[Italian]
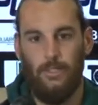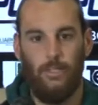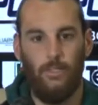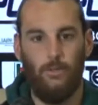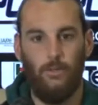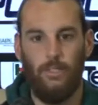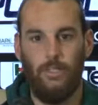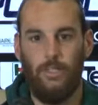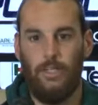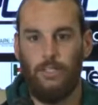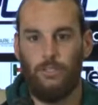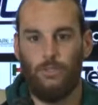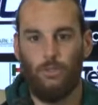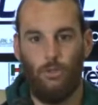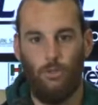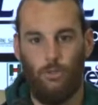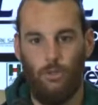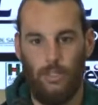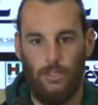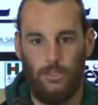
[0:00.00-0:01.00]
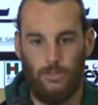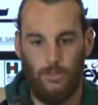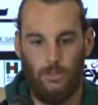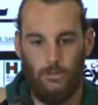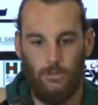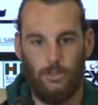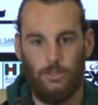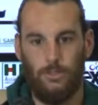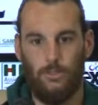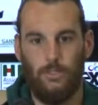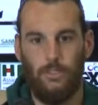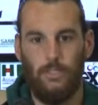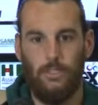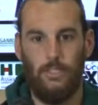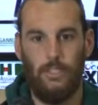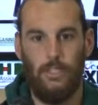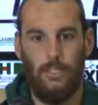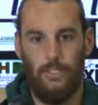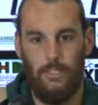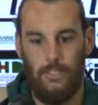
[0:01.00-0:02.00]
Quindi è solo, è solo questione
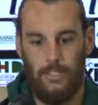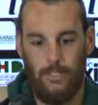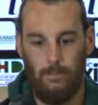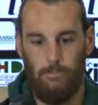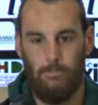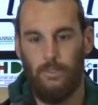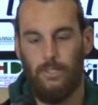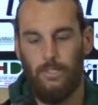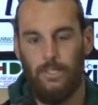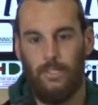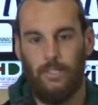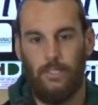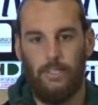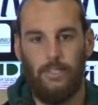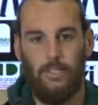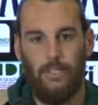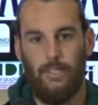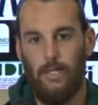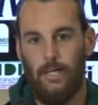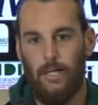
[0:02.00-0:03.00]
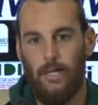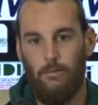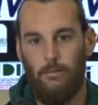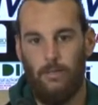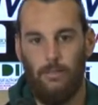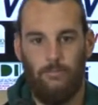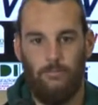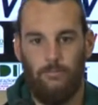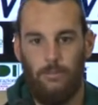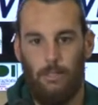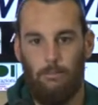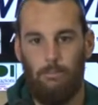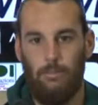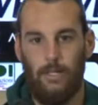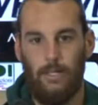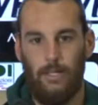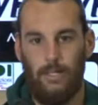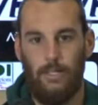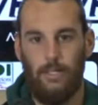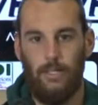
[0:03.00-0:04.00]
di, di, capire chi ha la
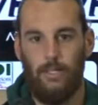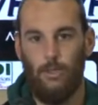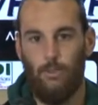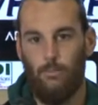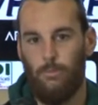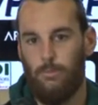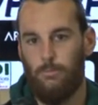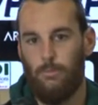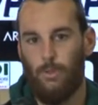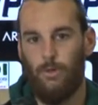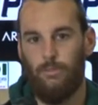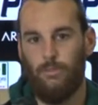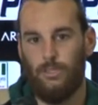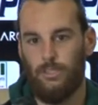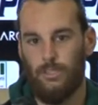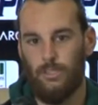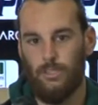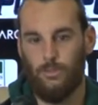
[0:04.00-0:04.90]
palla e come muoversi di